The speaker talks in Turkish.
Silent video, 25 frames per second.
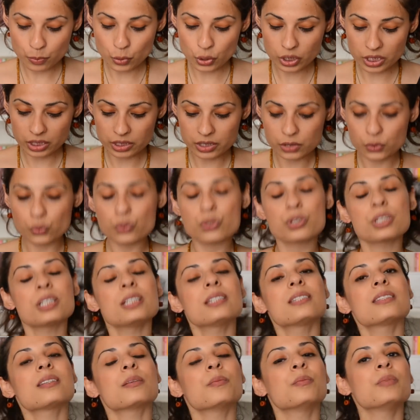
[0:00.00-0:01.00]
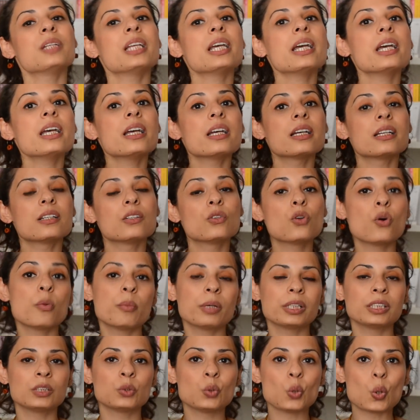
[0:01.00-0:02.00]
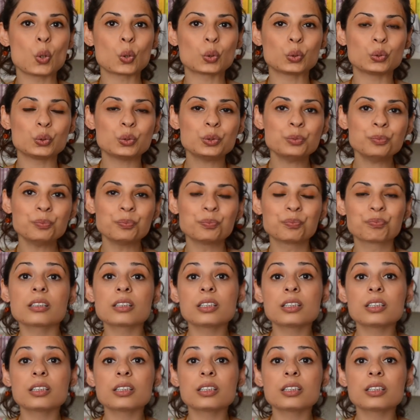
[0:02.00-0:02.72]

Boyalı Kuş isimli romanını okudum.